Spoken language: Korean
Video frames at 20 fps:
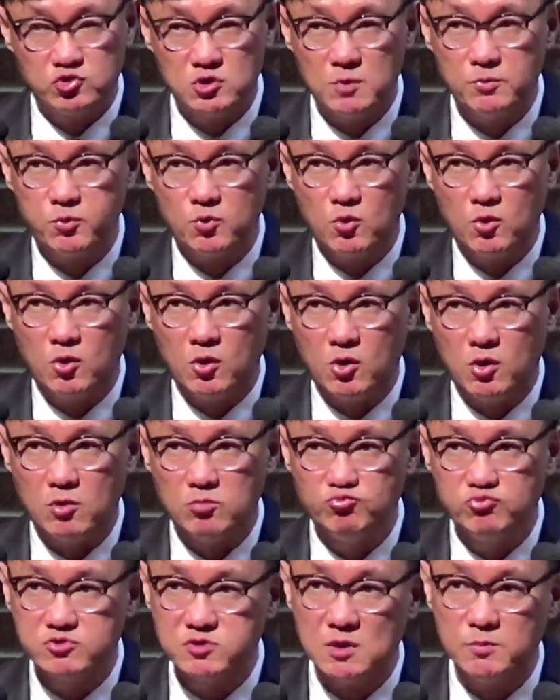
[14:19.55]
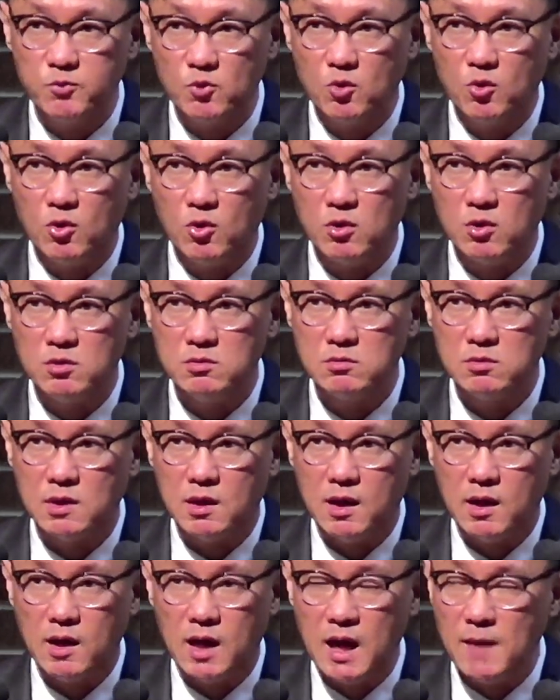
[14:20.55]
두렵고
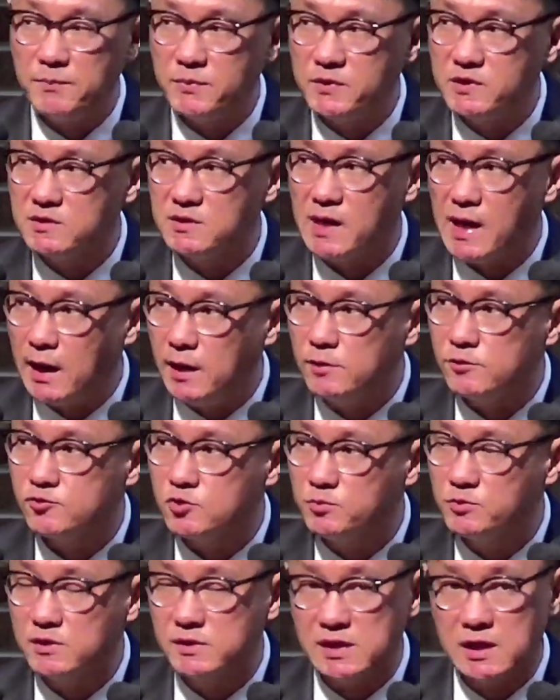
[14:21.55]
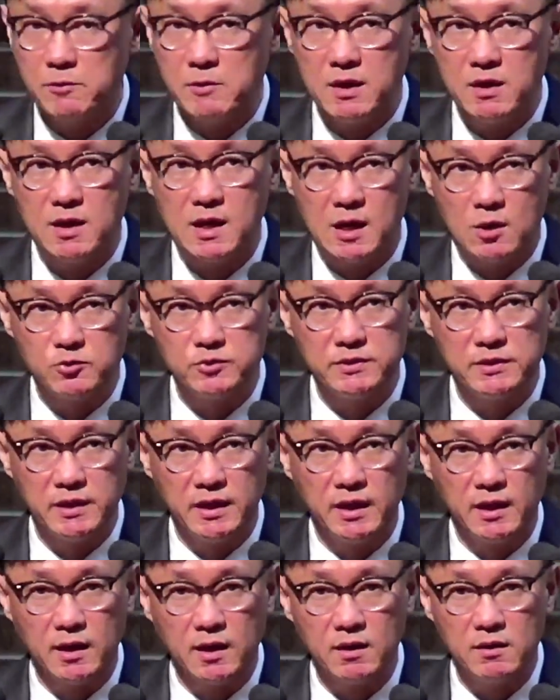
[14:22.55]
무섭고 앞길을 알 수 없는 상황
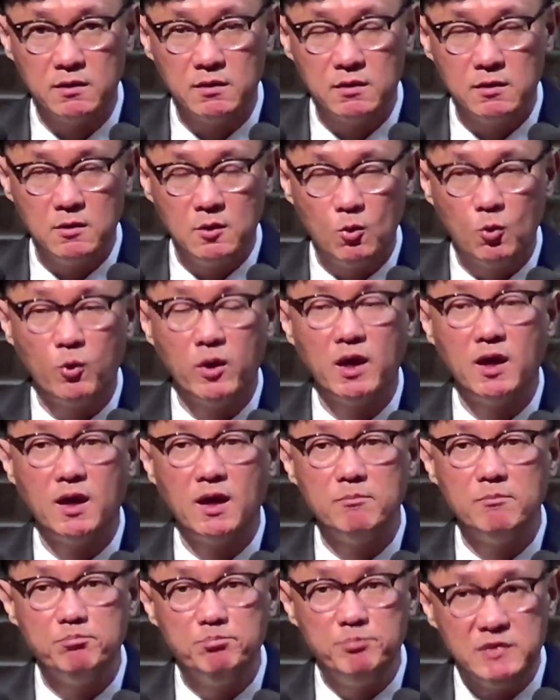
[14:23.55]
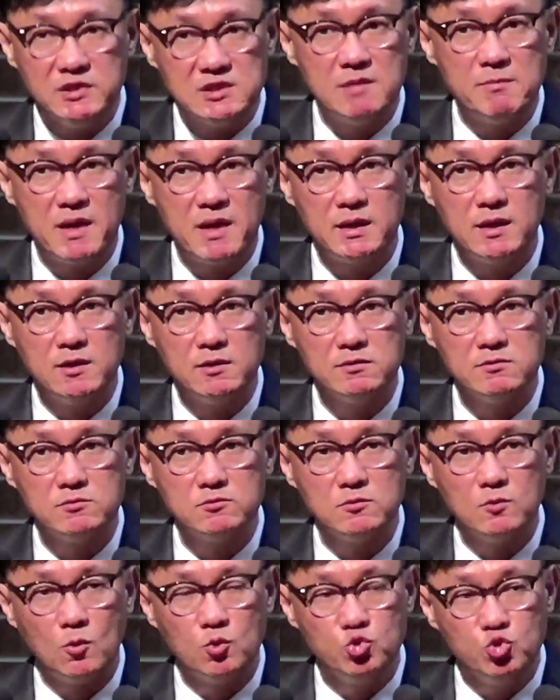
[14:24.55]
가운데 왜 믿을
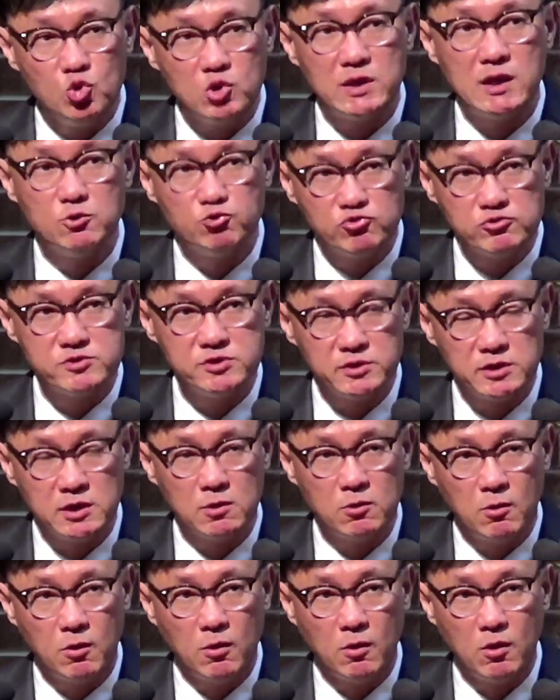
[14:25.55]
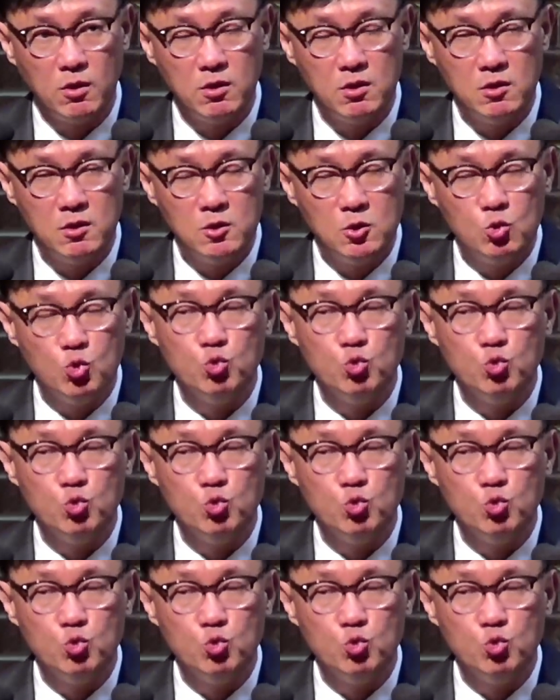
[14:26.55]
만한 유일한 구석이고